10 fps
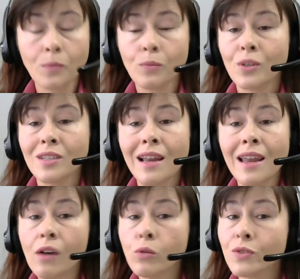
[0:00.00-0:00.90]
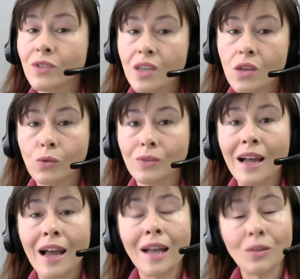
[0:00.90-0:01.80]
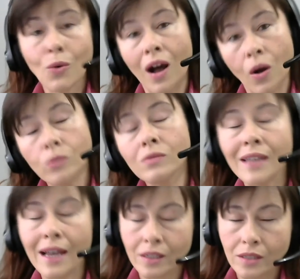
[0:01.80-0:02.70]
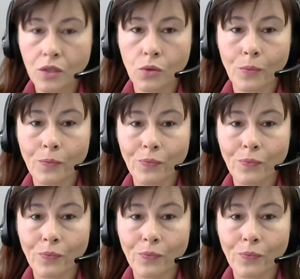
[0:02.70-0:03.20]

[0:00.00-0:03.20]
pois ele é o CEO da atual da IDEO.